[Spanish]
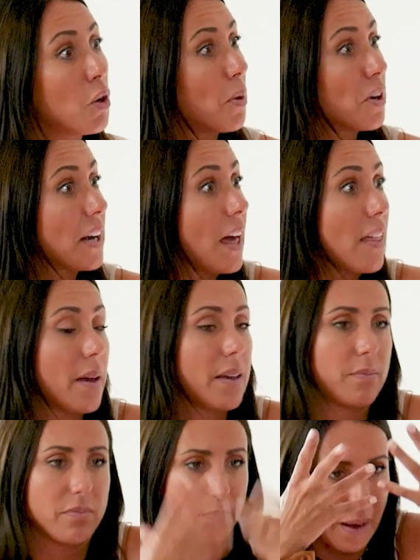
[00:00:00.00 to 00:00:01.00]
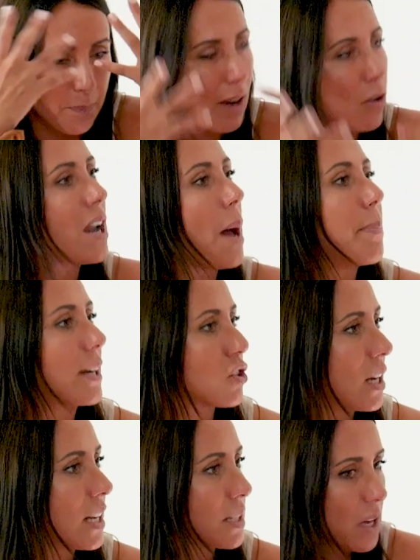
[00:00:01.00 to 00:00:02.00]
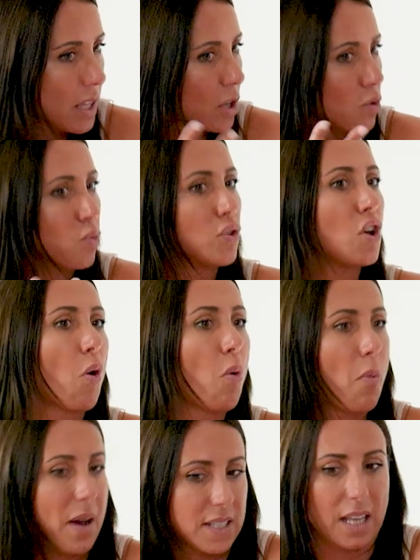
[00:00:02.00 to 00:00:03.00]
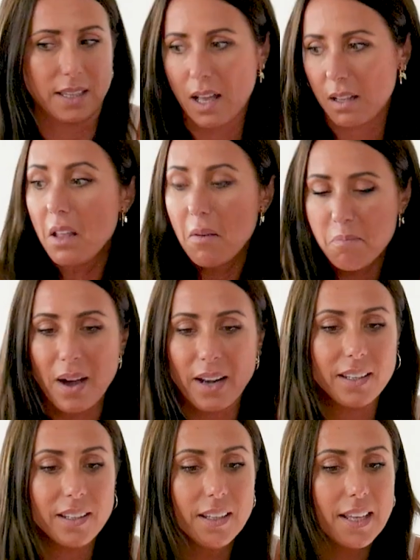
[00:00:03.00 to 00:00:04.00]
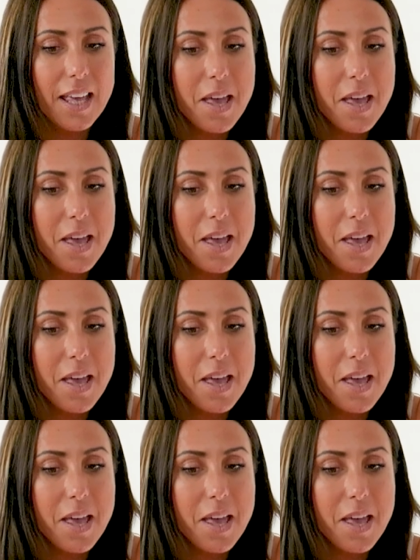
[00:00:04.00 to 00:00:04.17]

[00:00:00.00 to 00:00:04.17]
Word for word: No por nada. Eh, va, con la persona. Se me dicen que es un tío como más ata, vale.